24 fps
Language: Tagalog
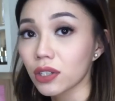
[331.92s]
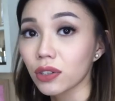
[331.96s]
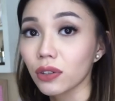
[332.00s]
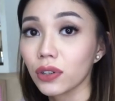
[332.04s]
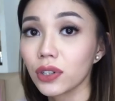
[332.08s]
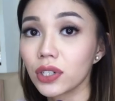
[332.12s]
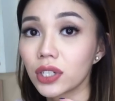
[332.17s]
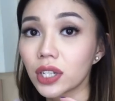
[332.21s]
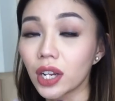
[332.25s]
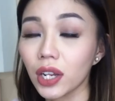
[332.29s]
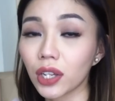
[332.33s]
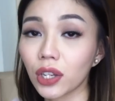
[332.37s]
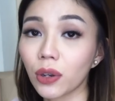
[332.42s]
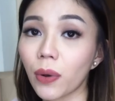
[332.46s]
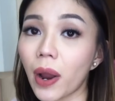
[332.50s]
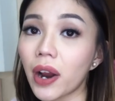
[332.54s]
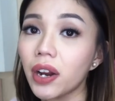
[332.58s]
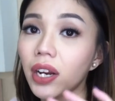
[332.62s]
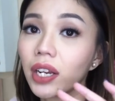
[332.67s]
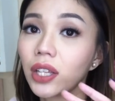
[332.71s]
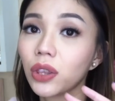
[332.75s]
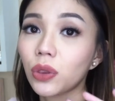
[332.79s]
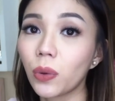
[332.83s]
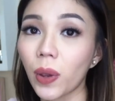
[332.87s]
is on
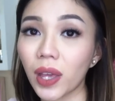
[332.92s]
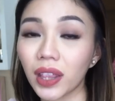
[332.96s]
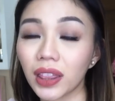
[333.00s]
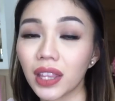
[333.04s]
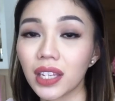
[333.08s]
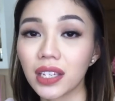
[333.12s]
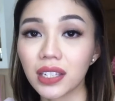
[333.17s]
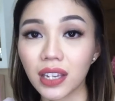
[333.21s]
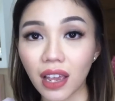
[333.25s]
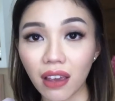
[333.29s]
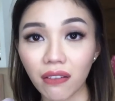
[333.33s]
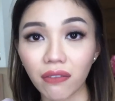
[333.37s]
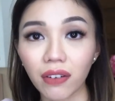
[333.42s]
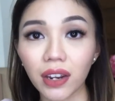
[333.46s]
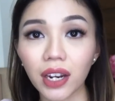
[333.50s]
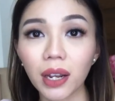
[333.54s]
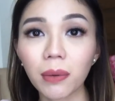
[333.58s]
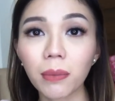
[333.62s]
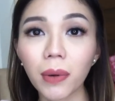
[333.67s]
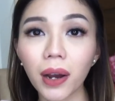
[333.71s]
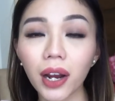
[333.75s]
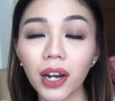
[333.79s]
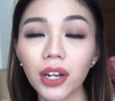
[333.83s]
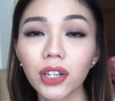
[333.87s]
January 27.
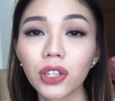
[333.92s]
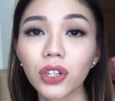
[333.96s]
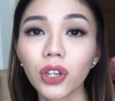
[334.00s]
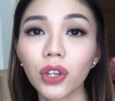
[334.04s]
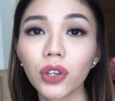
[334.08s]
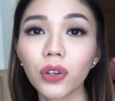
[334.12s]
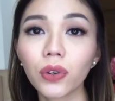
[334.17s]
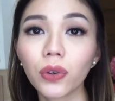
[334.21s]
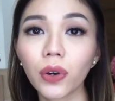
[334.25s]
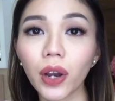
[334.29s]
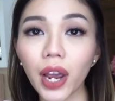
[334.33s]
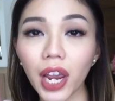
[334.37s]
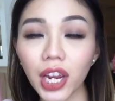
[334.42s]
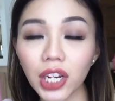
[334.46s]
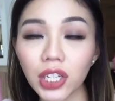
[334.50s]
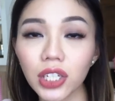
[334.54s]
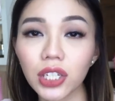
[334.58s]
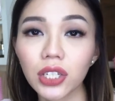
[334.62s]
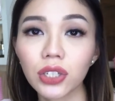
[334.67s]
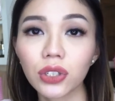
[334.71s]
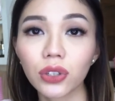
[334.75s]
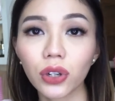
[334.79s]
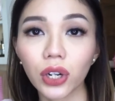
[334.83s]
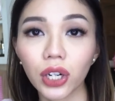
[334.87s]
Abangan niyo yung
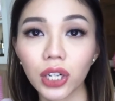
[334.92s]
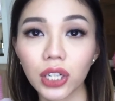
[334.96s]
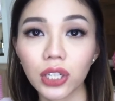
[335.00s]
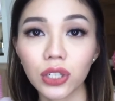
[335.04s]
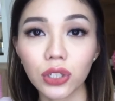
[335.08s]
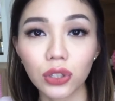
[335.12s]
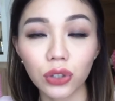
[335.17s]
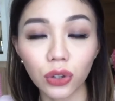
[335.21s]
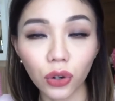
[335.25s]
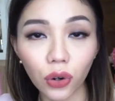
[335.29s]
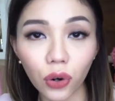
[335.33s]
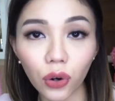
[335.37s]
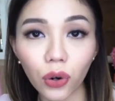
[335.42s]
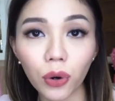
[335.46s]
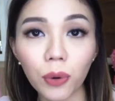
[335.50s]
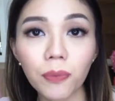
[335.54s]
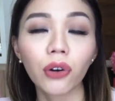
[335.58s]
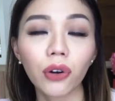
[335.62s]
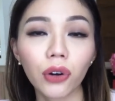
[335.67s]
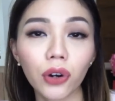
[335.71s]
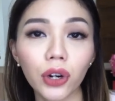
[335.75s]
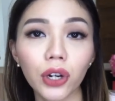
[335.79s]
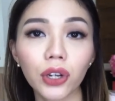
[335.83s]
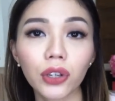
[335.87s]
IG stories
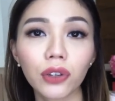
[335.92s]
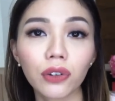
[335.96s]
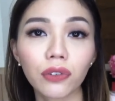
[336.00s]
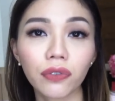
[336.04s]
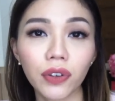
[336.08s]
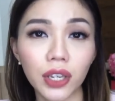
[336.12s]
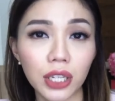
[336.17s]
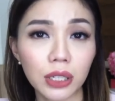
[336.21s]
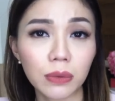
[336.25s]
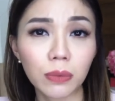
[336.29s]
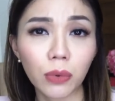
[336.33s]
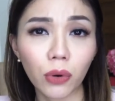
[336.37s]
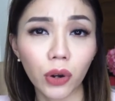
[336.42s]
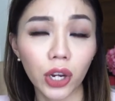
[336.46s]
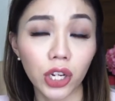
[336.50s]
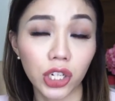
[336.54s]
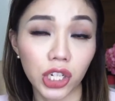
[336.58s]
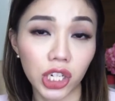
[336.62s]
ko or yung Facebook ko.